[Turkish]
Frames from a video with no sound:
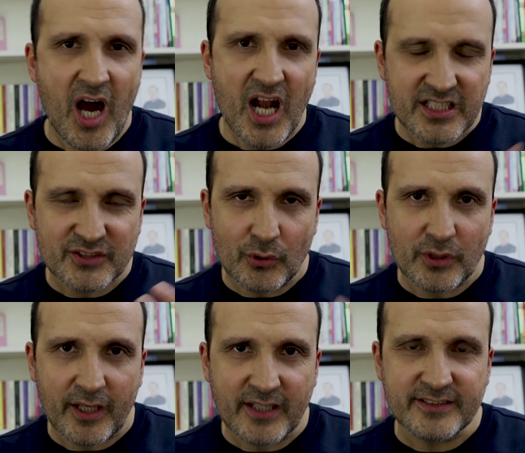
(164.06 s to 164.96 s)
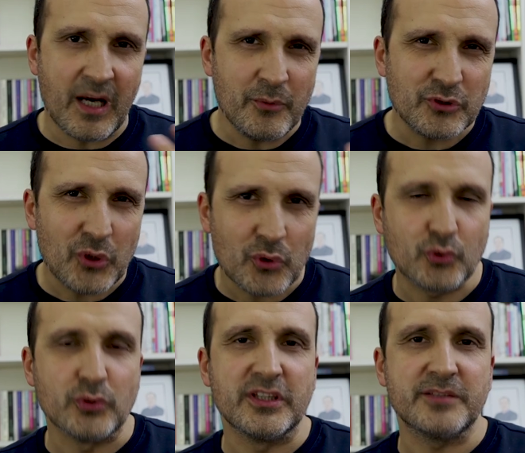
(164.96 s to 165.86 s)
Ağırlıklı olarak amatör
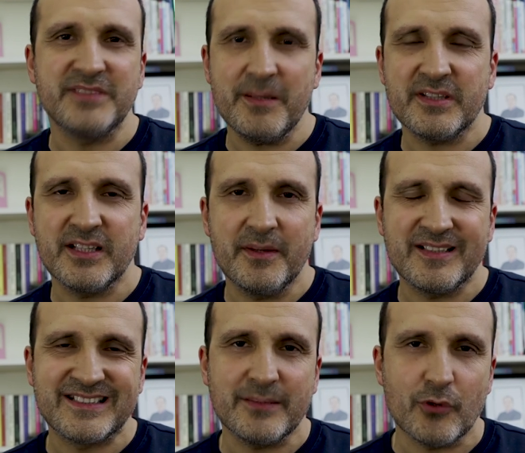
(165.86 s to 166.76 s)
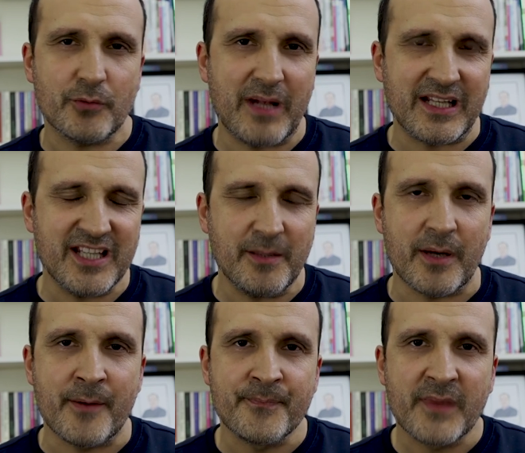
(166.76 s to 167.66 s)
kullanım değil mi? Demek istemiyorum belki
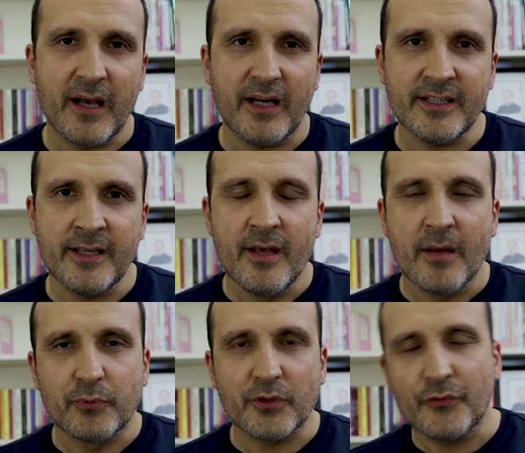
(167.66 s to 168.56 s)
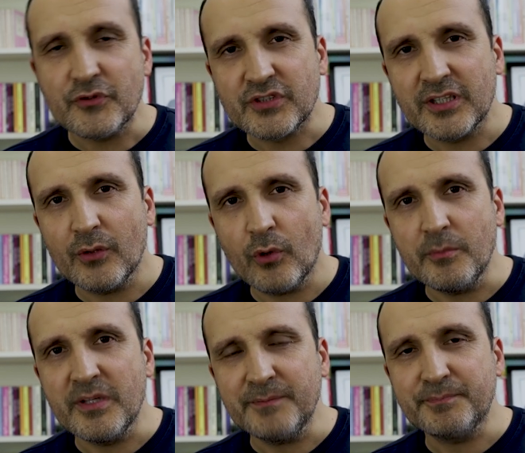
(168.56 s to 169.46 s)
ama hani profesyonel
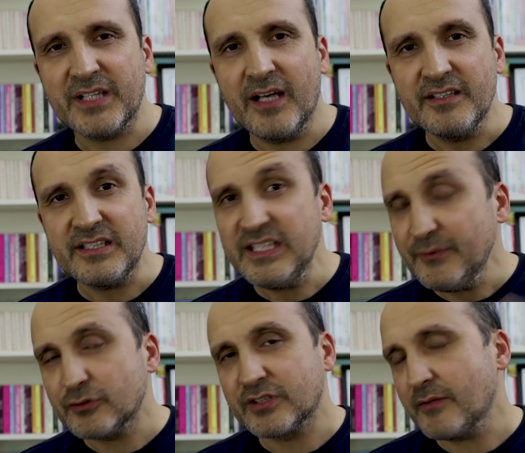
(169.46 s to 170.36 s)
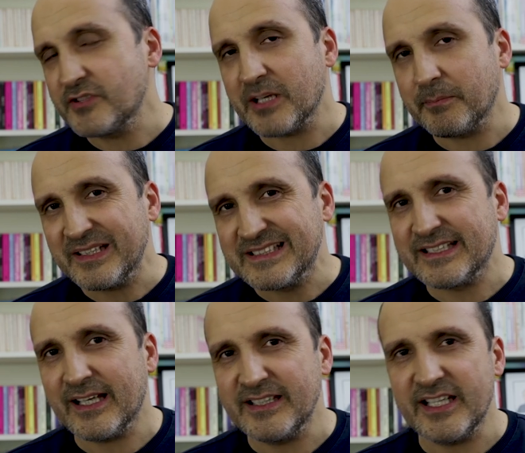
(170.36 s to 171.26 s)
olmayıp da iyi fotoğraf çekmek
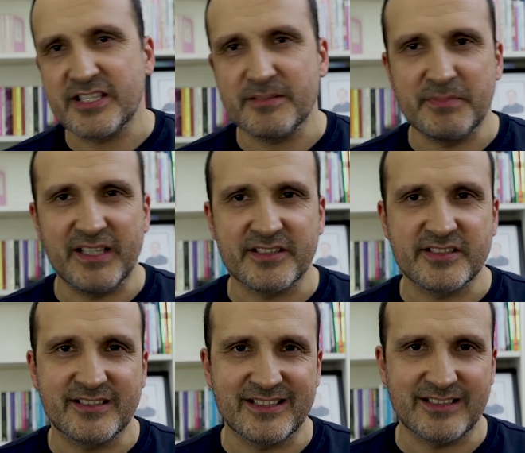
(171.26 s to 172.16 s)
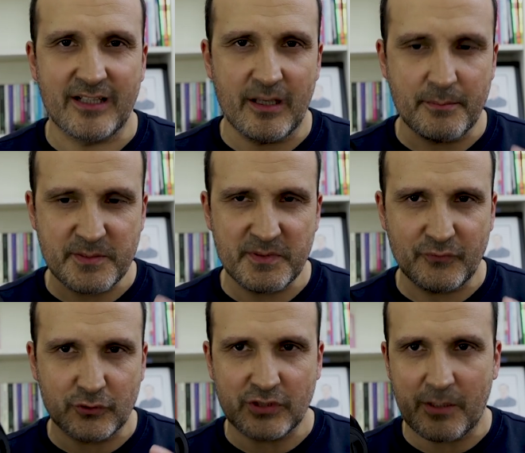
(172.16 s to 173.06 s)
isteyenler için birazcık tasarlanmış bir
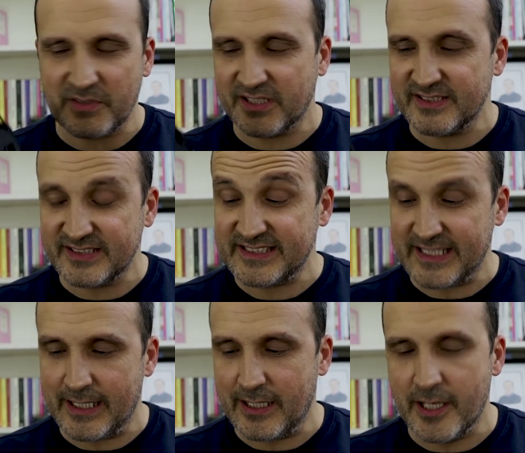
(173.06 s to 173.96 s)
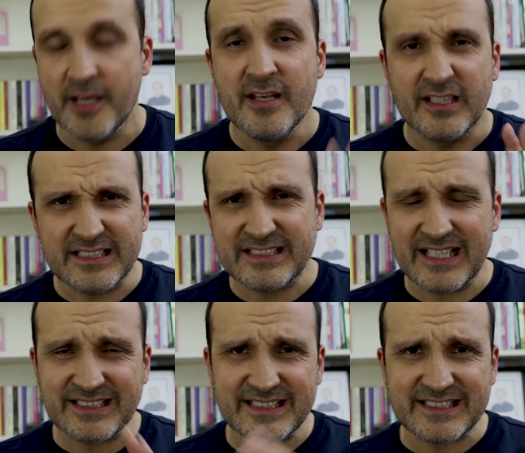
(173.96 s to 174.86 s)
fotoğraf makinesi Z50.
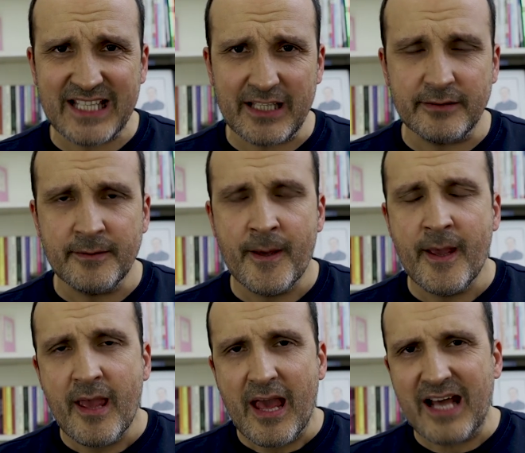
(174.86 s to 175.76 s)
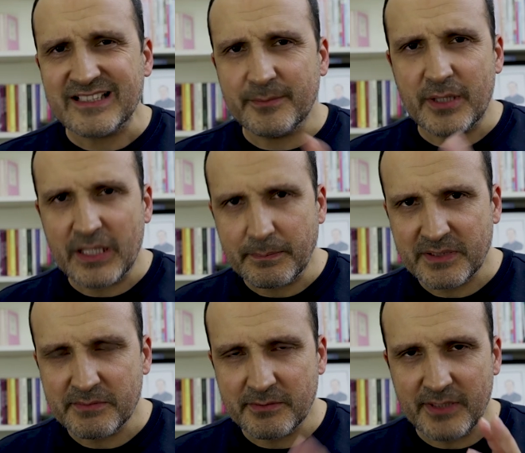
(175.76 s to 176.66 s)
İsterseniz gelin her zaman
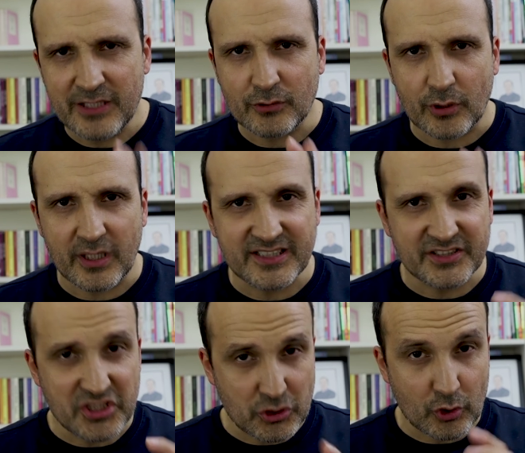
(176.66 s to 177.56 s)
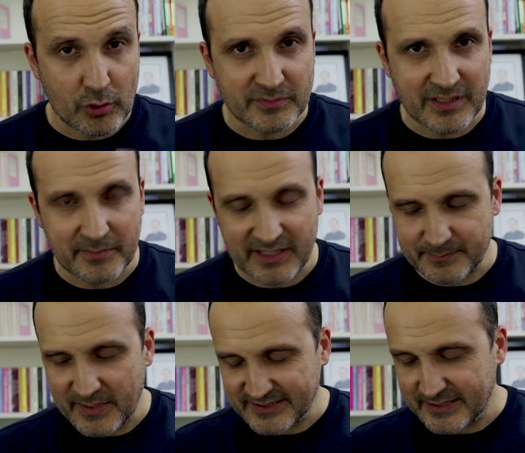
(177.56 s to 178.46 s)
yaptığım gibi ilk olarak dış görünümünden
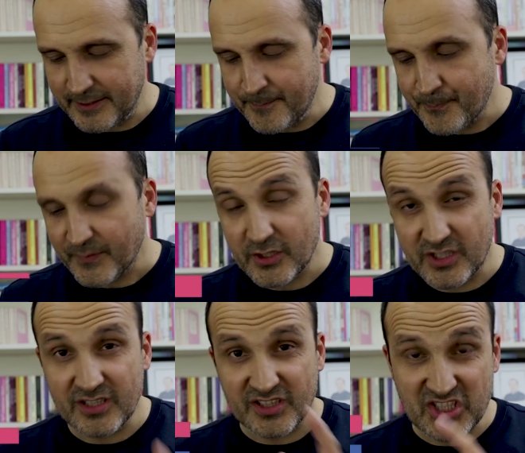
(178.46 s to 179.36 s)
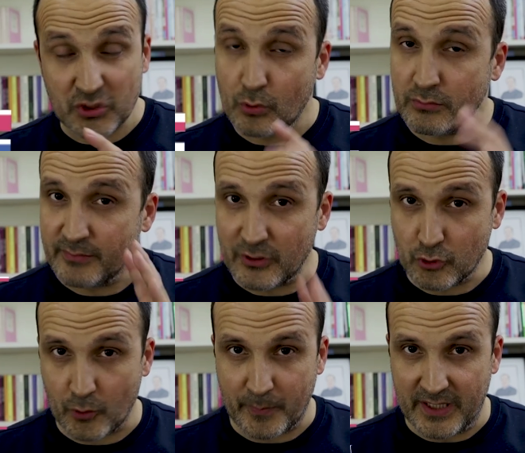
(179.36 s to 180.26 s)
biraz bahsedeyim. Ki dış görünümü ben
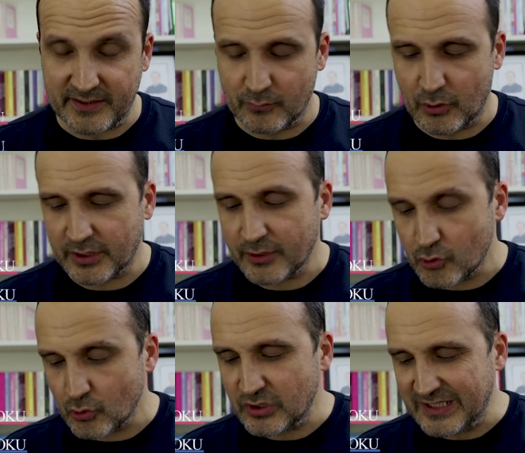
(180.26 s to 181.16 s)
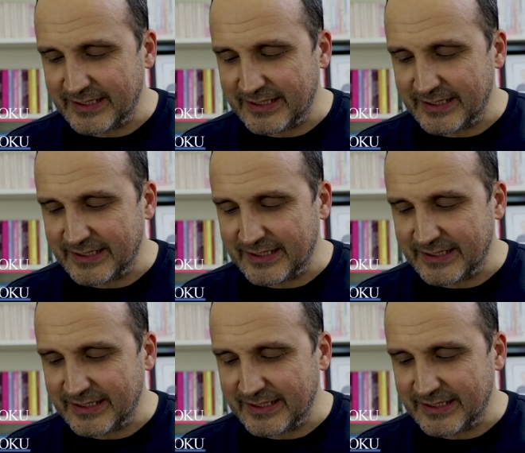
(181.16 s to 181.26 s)
çok beğendim bu arada. Çünkü